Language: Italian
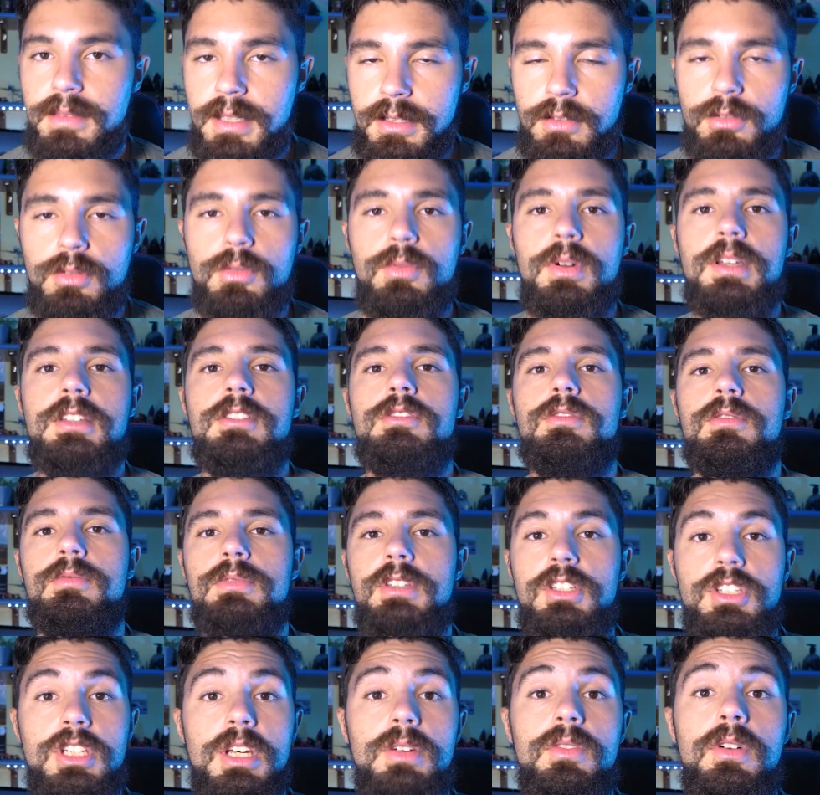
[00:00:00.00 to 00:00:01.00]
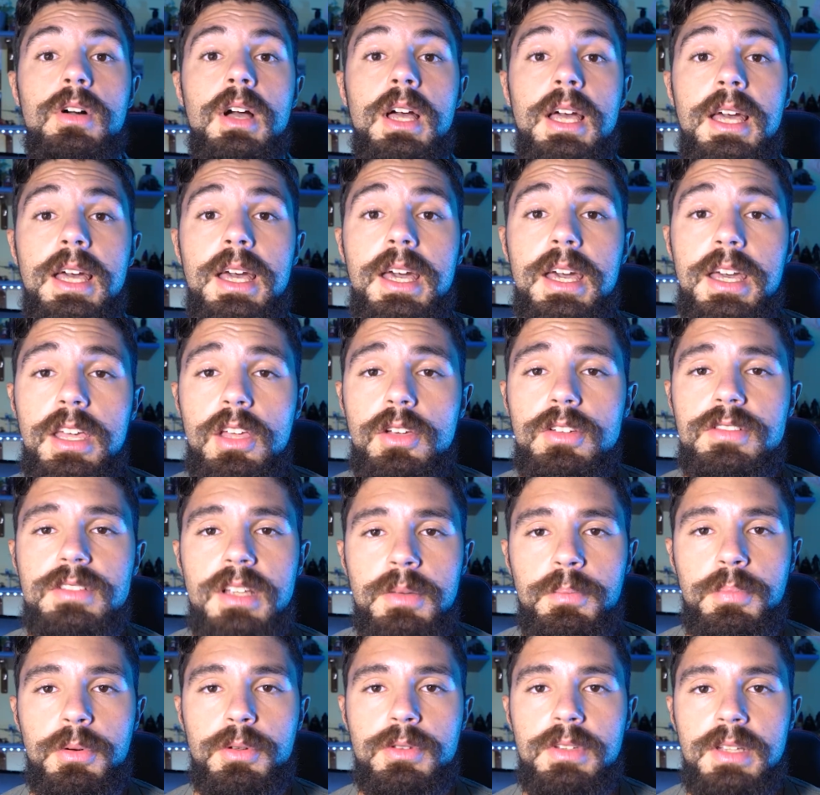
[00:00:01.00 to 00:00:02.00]
Detto questo, dicevo, io ho
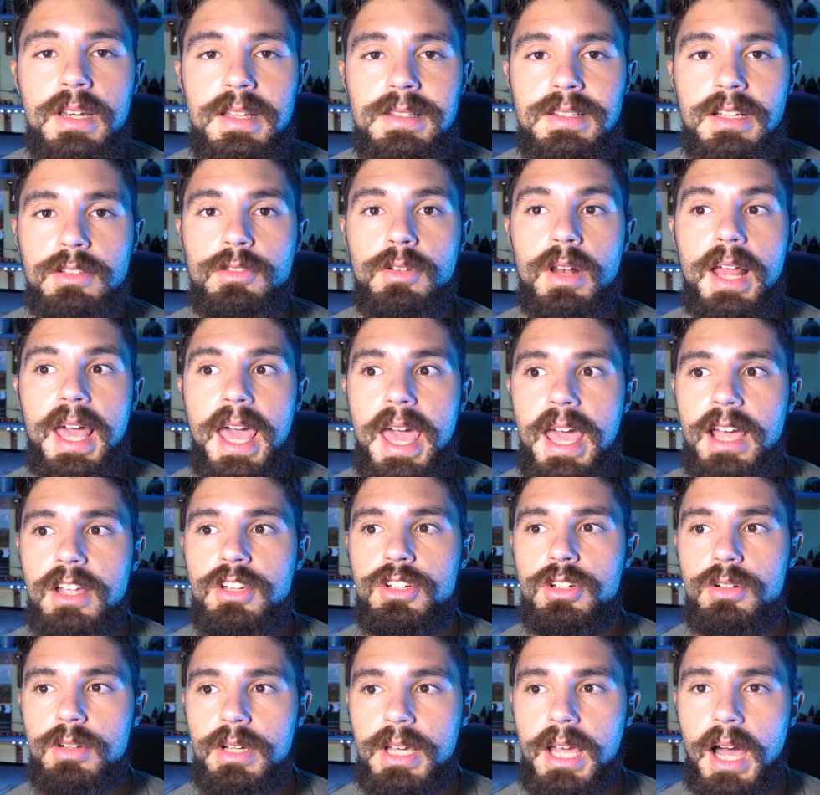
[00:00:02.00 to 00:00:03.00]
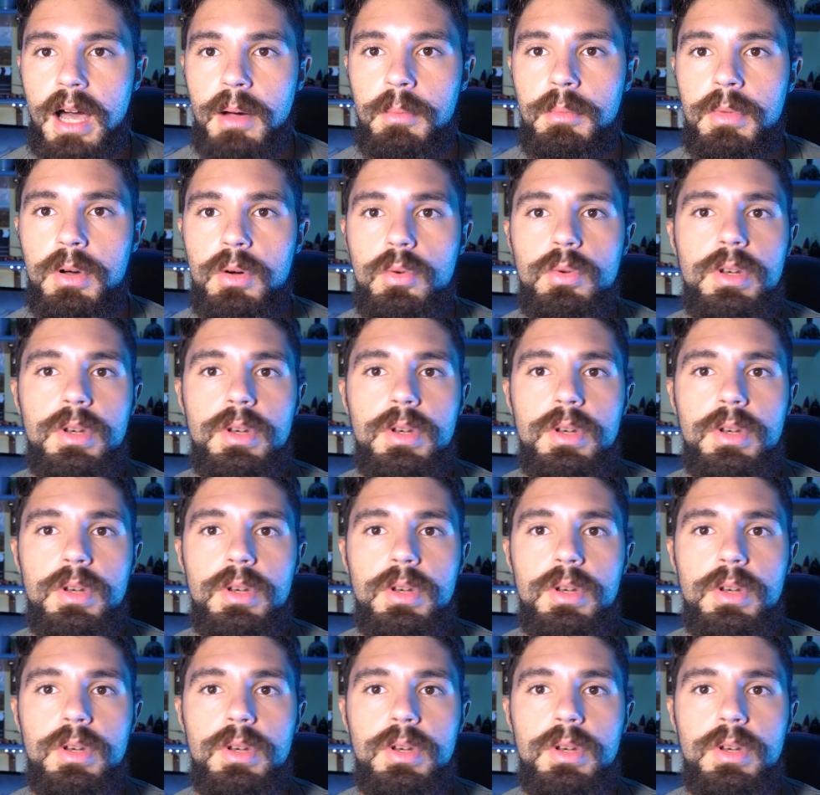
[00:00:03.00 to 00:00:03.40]
sempre utilizzato le action cam